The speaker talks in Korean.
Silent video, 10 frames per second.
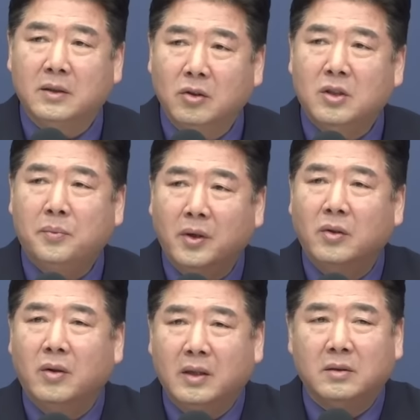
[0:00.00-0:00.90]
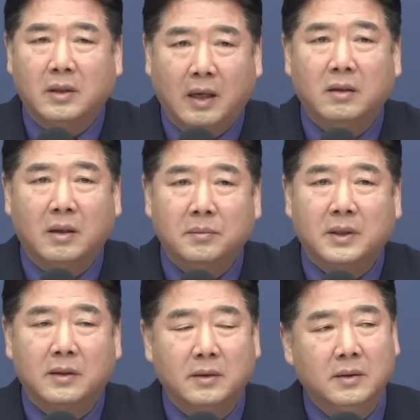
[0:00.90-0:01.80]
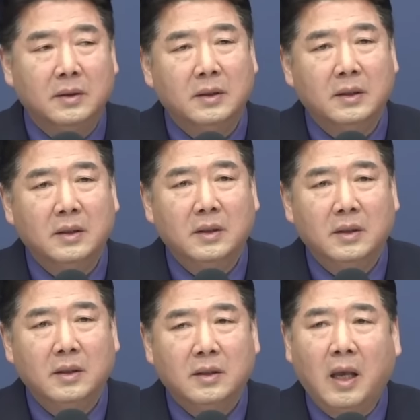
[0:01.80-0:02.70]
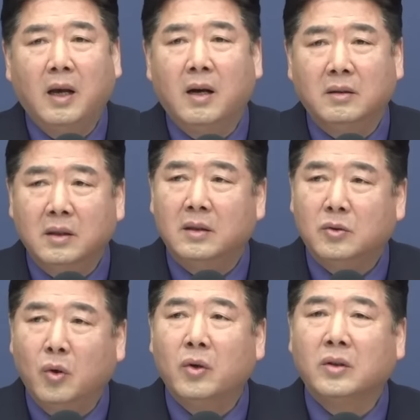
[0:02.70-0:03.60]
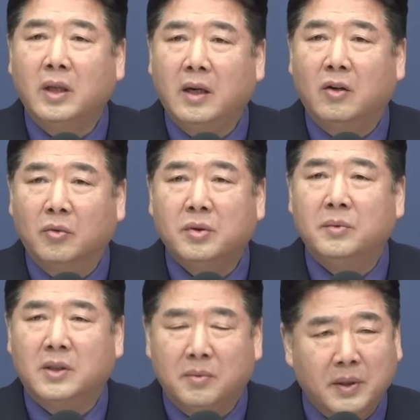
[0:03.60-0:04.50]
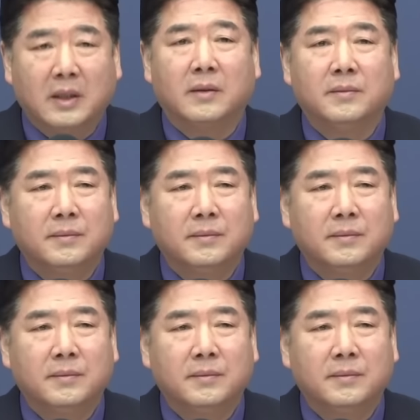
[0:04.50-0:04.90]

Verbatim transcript: 정치 평론가로서 단언합니다. 사하을 조경태 없으면 집니다.